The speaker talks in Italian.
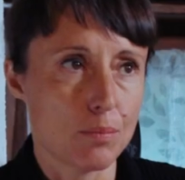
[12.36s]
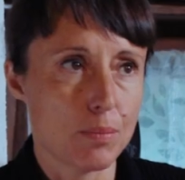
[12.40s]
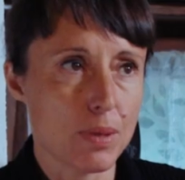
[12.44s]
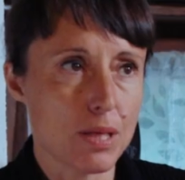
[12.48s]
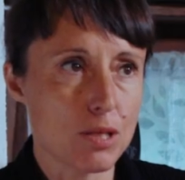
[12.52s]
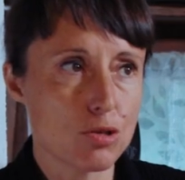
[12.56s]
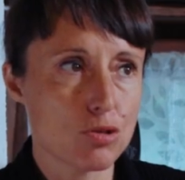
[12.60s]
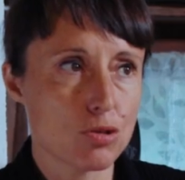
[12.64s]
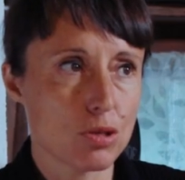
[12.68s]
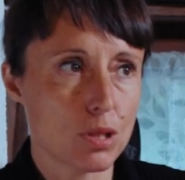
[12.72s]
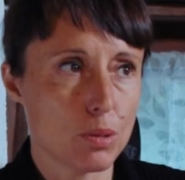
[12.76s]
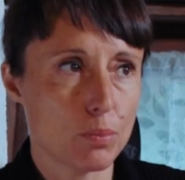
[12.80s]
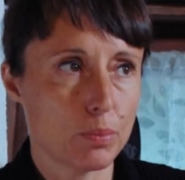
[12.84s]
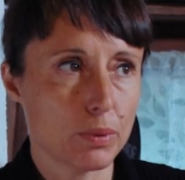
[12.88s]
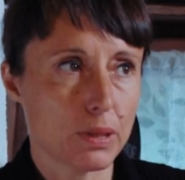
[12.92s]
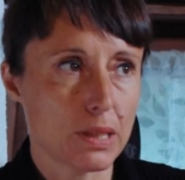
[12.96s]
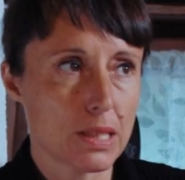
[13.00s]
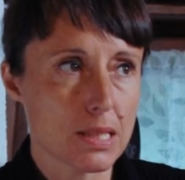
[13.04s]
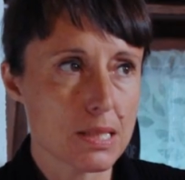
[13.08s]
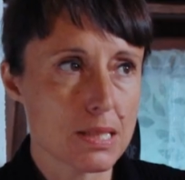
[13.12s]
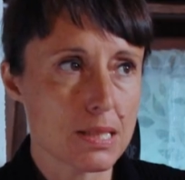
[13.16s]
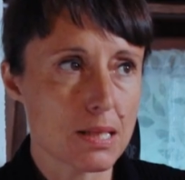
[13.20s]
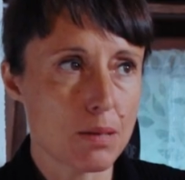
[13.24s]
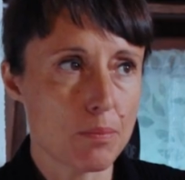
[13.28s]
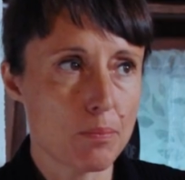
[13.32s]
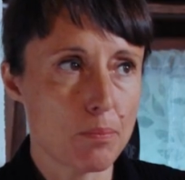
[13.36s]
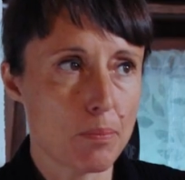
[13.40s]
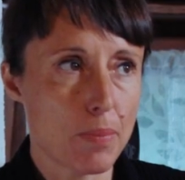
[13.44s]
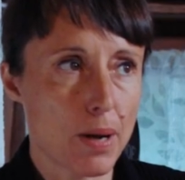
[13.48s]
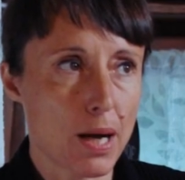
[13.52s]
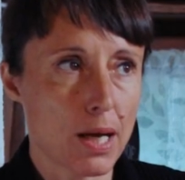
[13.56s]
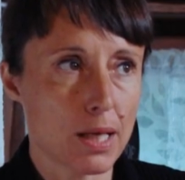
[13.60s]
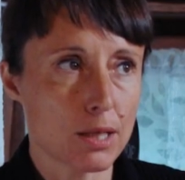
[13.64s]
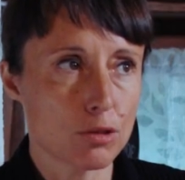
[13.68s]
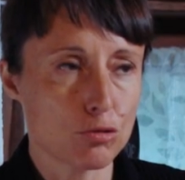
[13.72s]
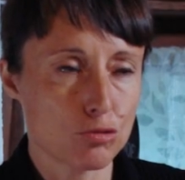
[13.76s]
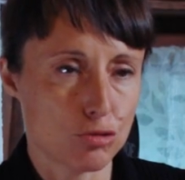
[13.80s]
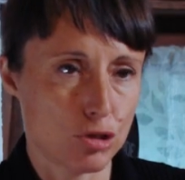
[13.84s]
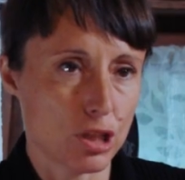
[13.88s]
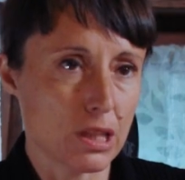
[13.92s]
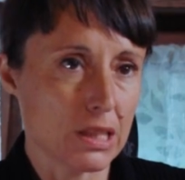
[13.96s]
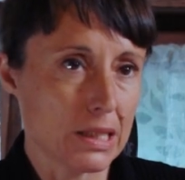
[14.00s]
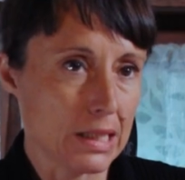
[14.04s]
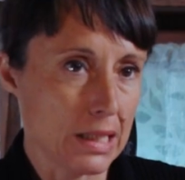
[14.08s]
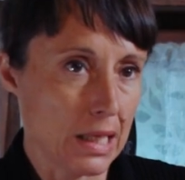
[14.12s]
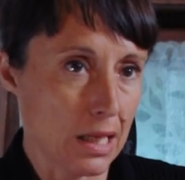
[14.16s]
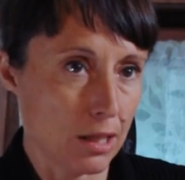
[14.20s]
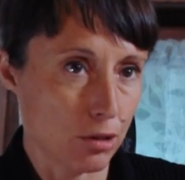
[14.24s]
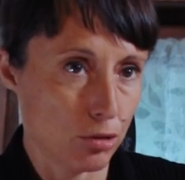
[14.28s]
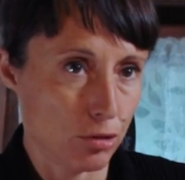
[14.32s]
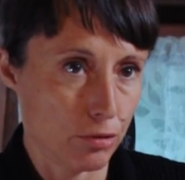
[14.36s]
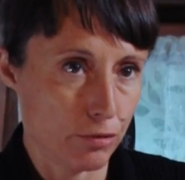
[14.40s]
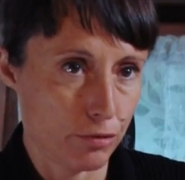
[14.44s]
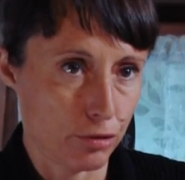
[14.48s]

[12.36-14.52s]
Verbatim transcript: penso di poter stampare un centinaio di